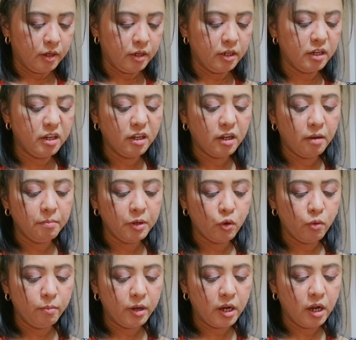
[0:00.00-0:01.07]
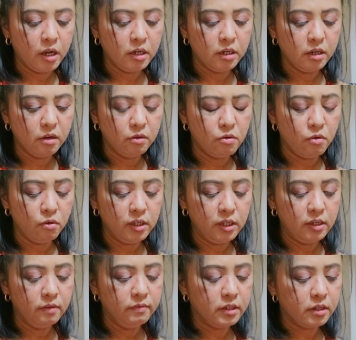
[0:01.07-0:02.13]
Hindi din kami kumakain ng
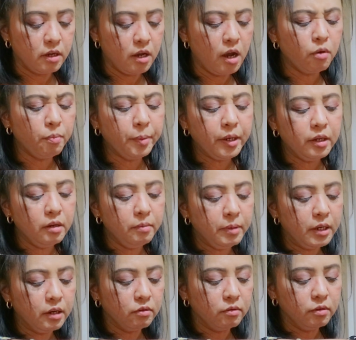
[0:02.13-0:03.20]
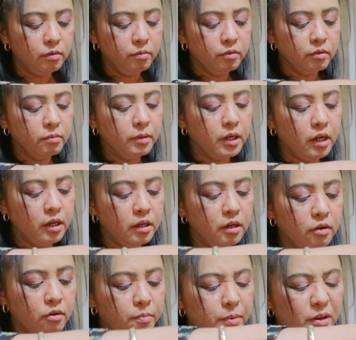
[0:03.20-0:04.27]
olives. Kaya ako pwede naman ako. Kumakain
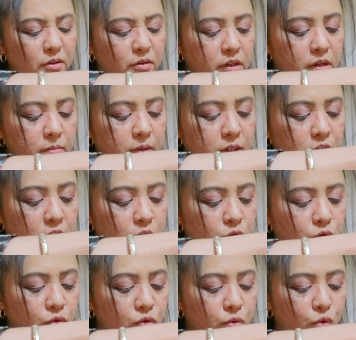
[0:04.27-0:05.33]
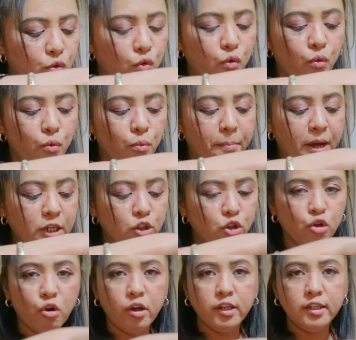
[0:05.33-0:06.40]
ako pero hindi masyado kung may
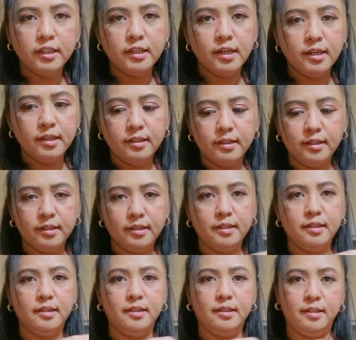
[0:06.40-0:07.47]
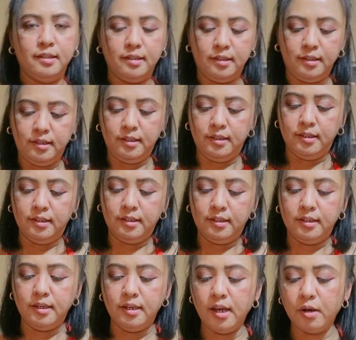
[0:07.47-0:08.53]
choices.
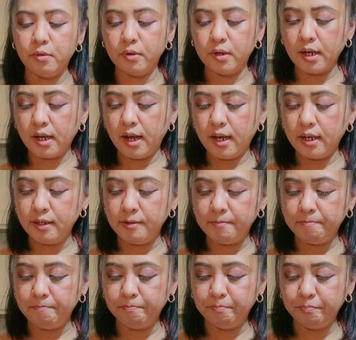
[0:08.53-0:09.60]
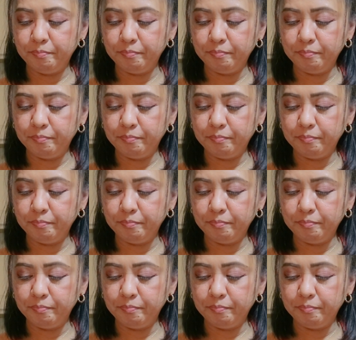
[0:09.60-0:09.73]
Hindi ako kakain.